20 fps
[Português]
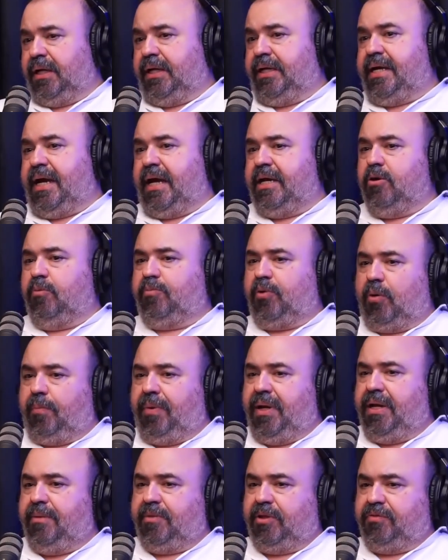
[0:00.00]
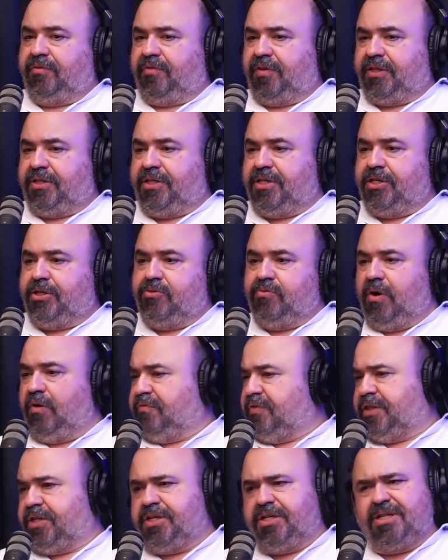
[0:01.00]
E aí o problema do fetiche não é o
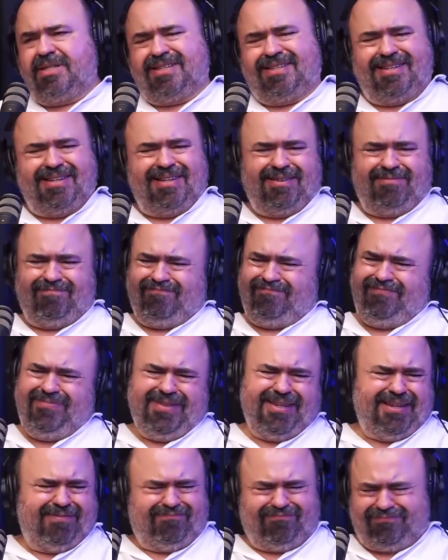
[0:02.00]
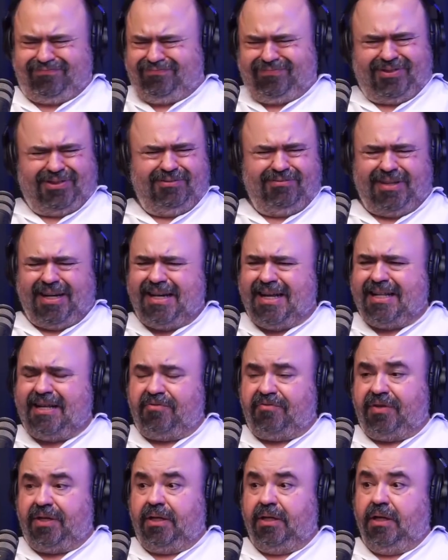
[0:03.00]
fetiche em si isso não tem nada
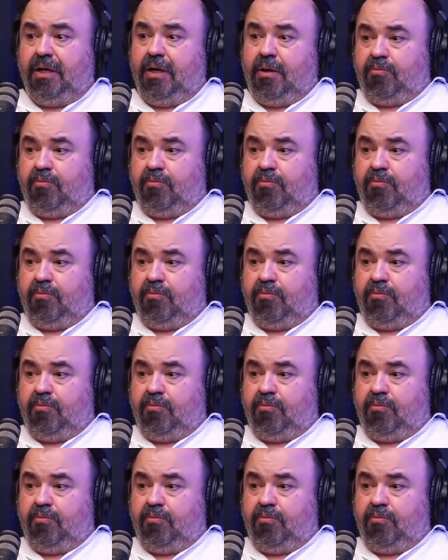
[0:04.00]
a ver.